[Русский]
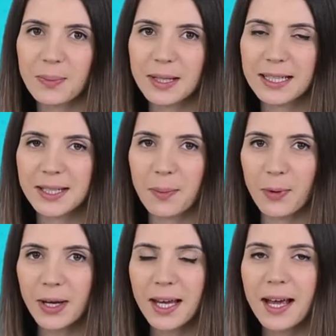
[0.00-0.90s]
перед
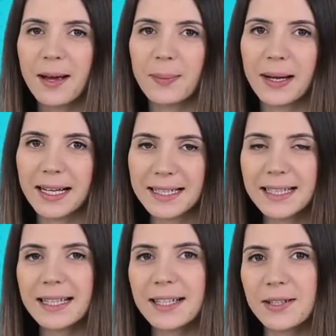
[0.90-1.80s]
собой полезно
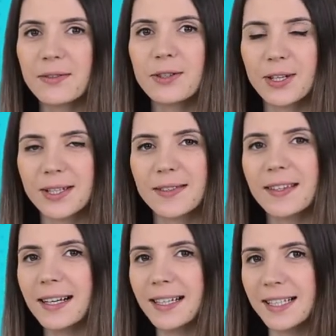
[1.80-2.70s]
для
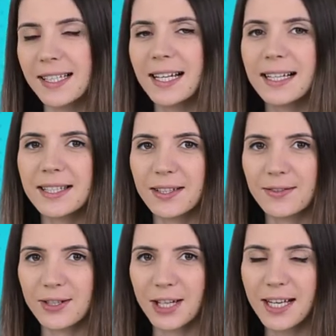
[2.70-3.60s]
совершенствования координации
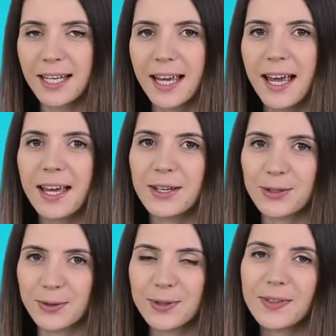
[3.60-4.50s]
движений и
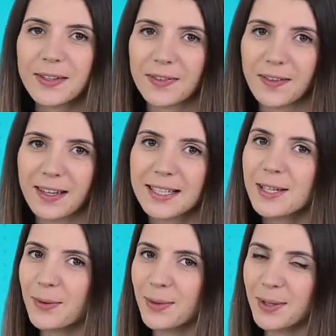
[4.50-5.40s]
чувства равновесия у